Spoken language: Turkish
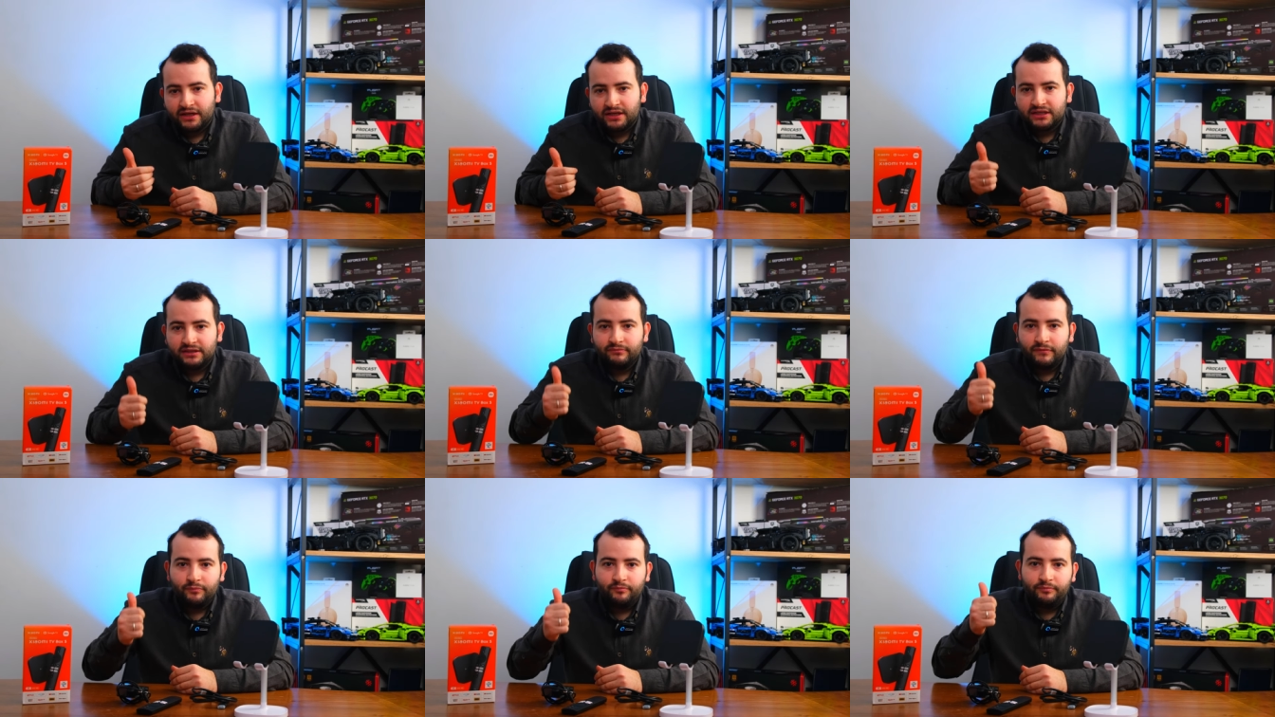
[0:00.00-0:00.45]

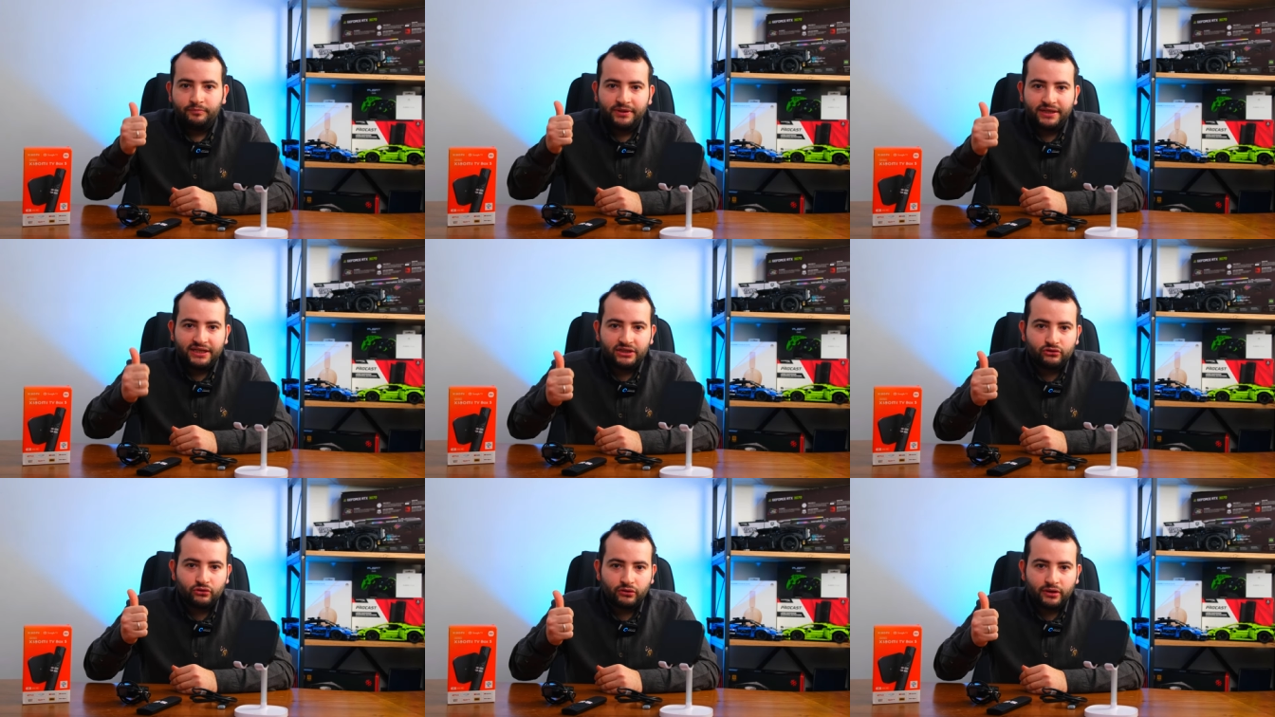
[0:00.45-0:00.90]
Şimdi
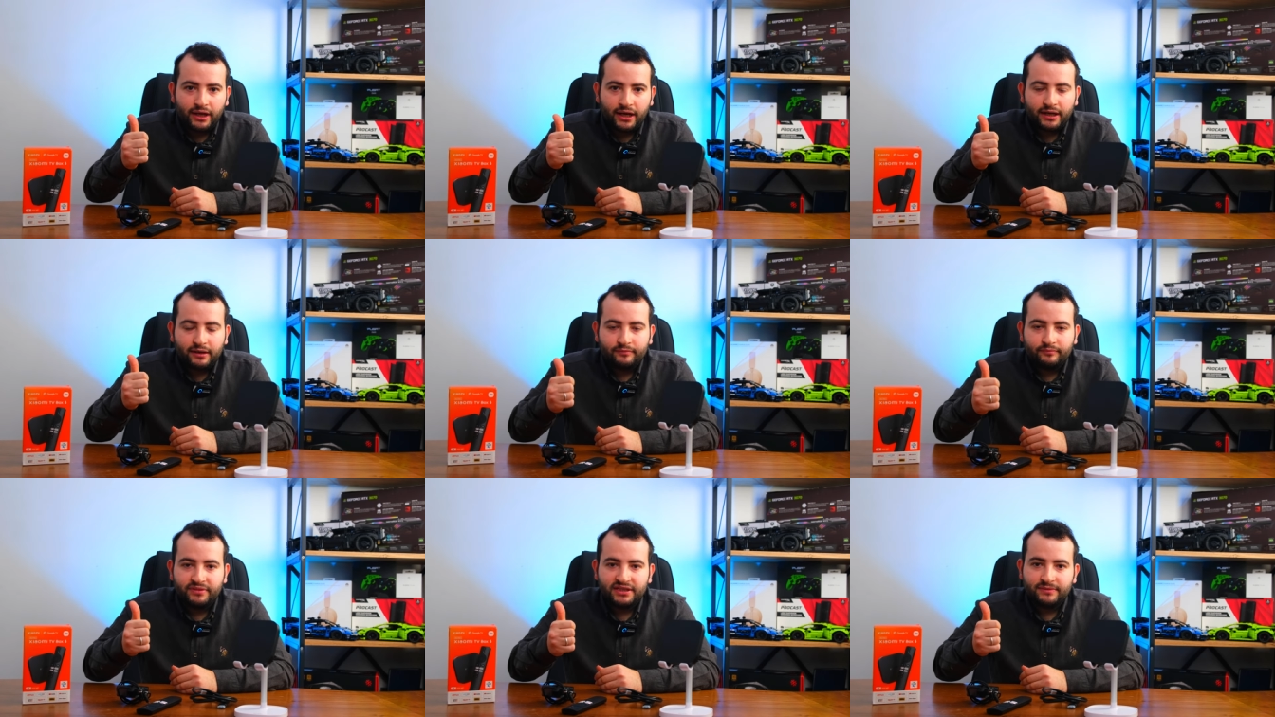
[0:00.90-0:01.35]
birinci
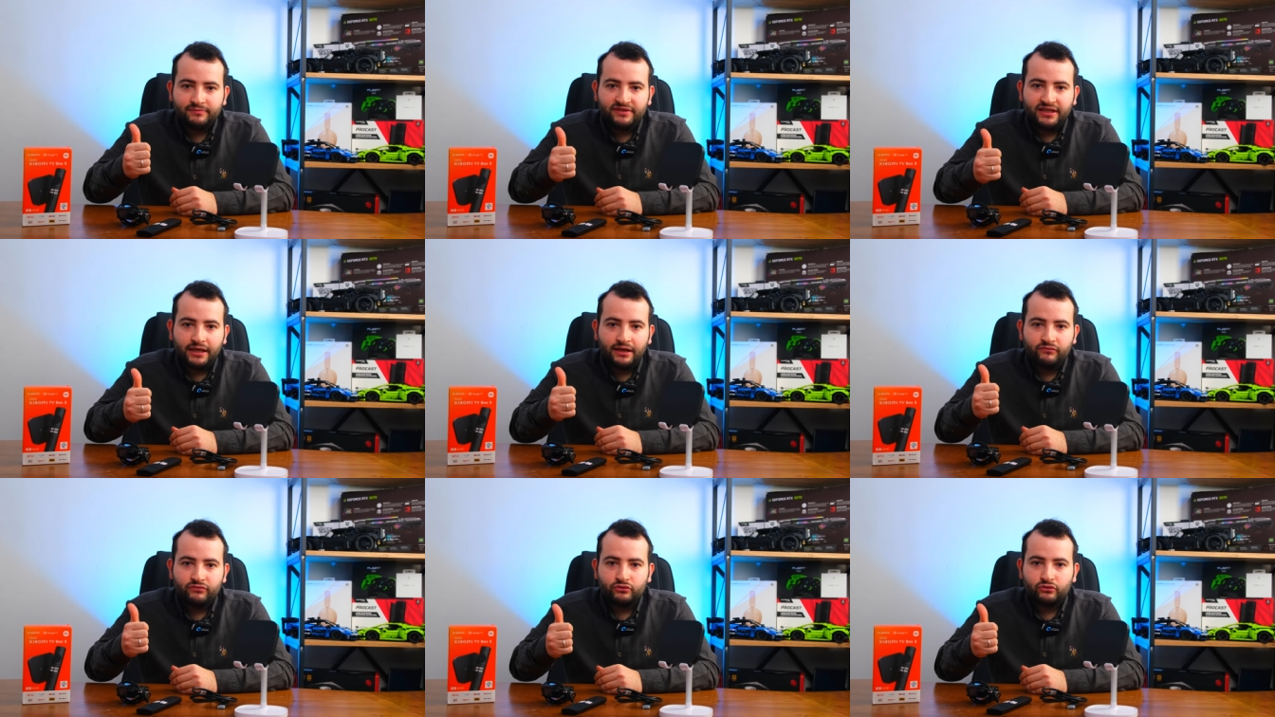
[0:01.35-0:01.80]
olarak bizim
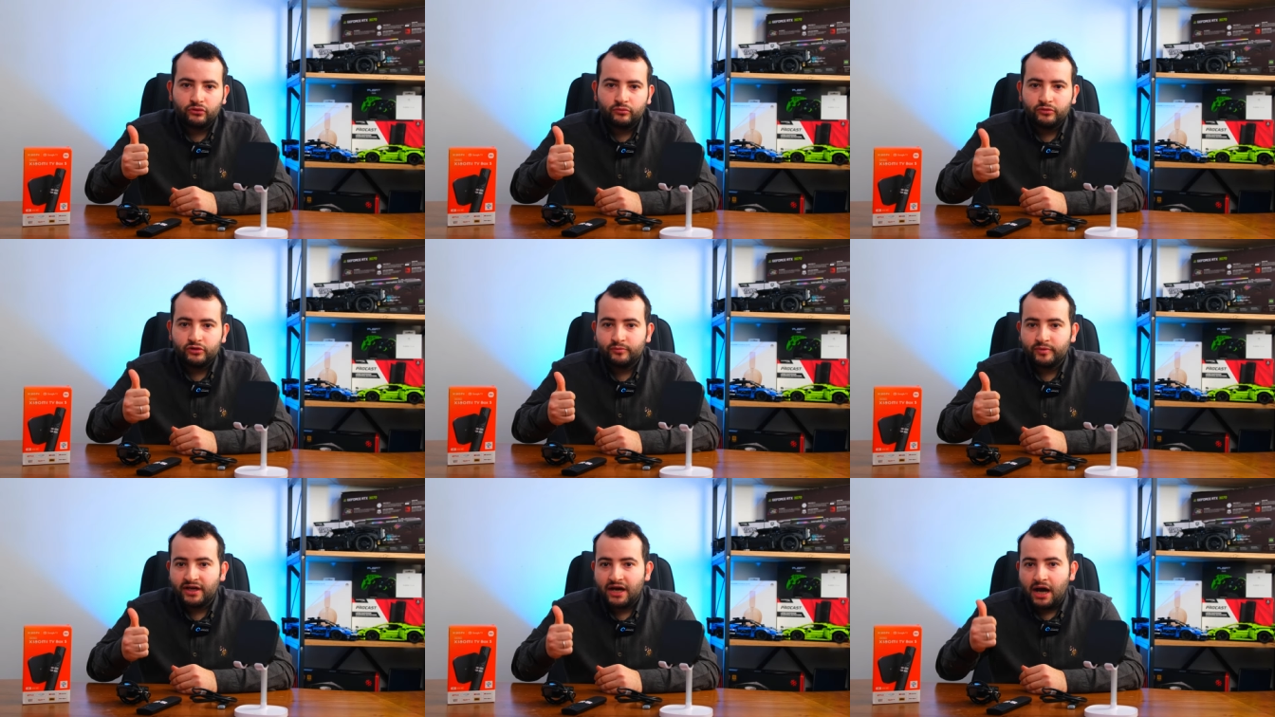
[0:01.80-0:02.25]

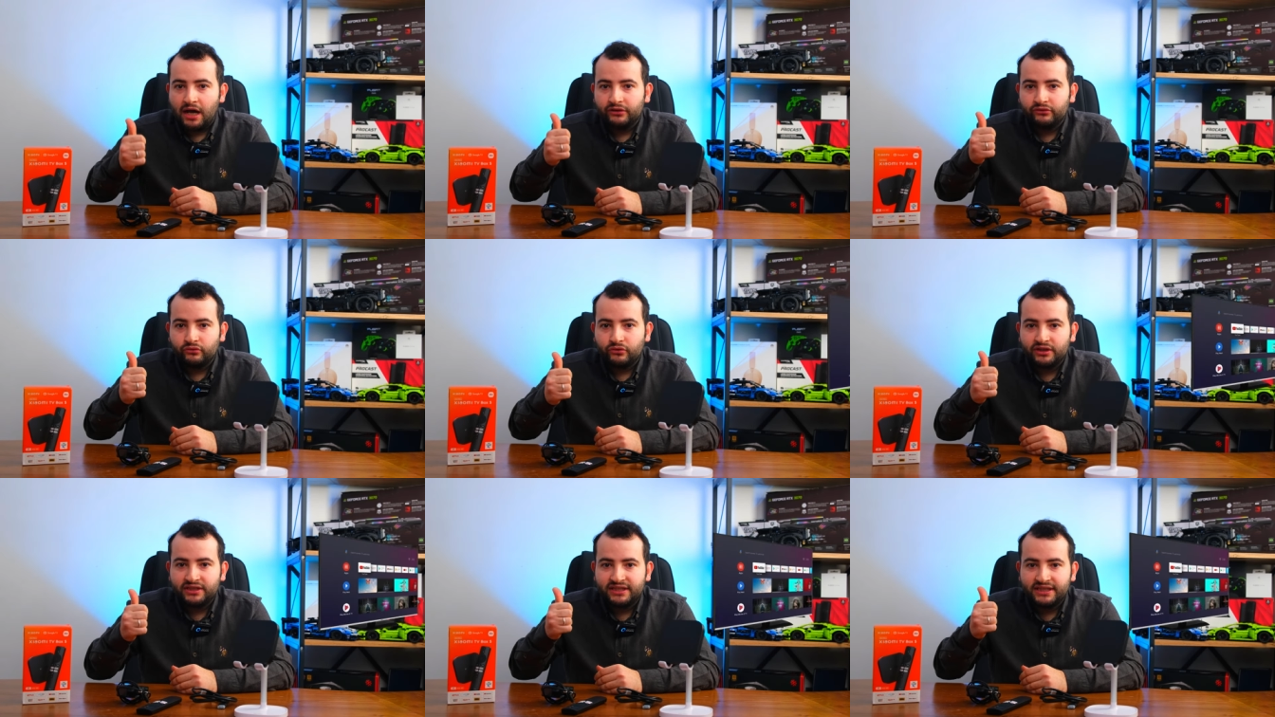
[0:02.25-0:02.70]
televizyonumuz bir
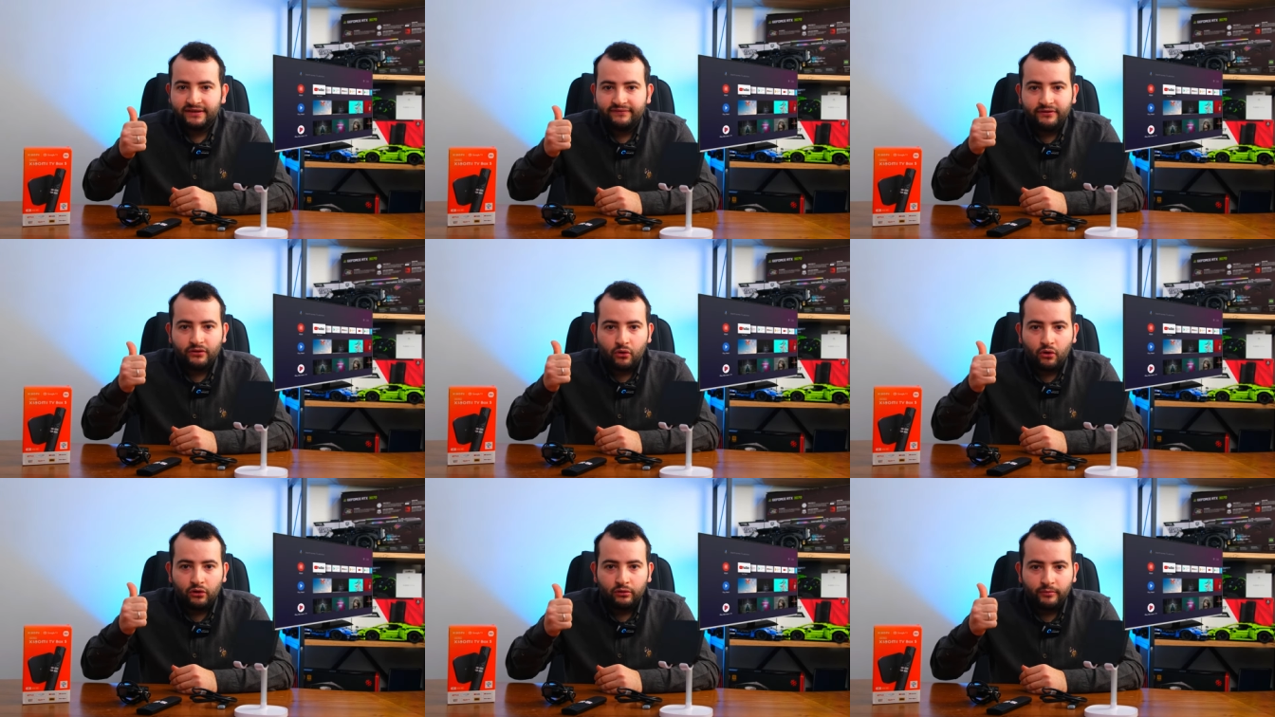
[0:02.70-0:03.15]
Android
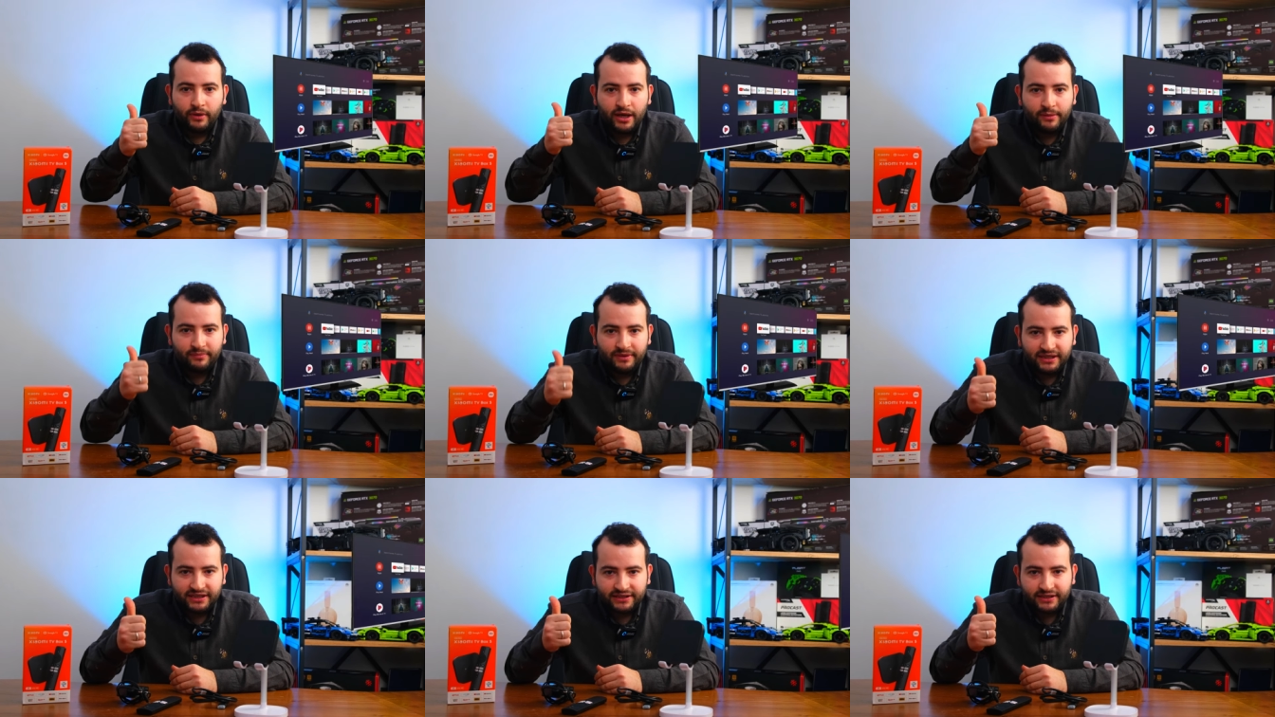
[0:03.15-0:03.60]
TV
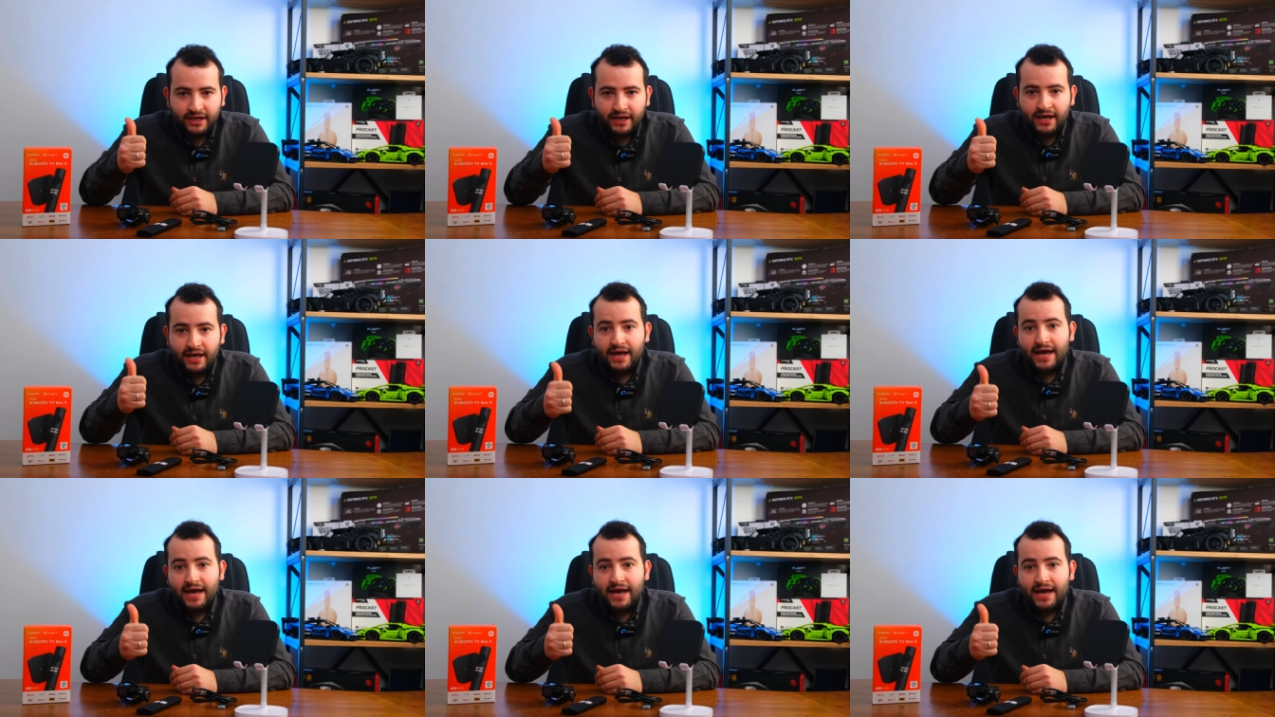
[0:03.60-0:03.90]
olmayabilir.